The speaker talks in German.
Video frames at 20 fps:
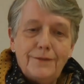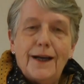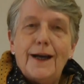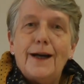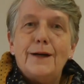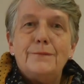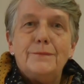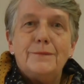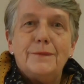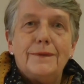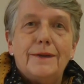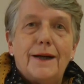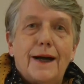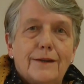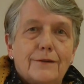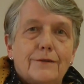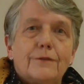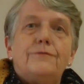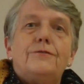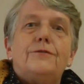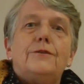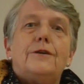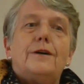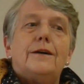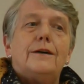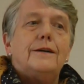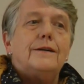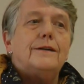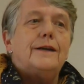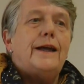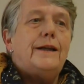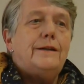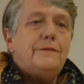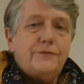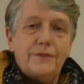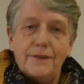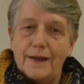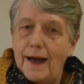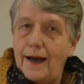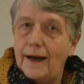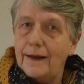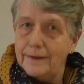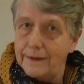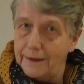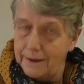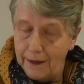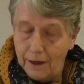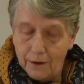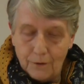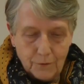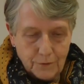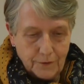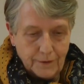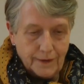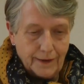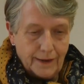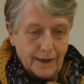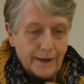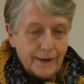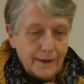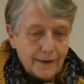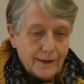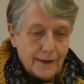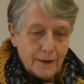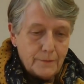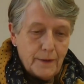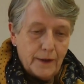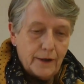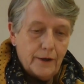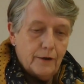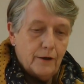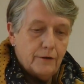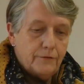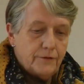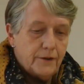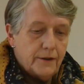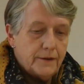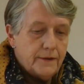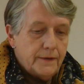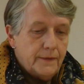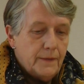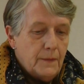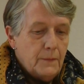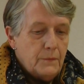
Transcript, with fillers: Wir haben also vor elf Jahren genau unsere Kleiderkammer eröffnet.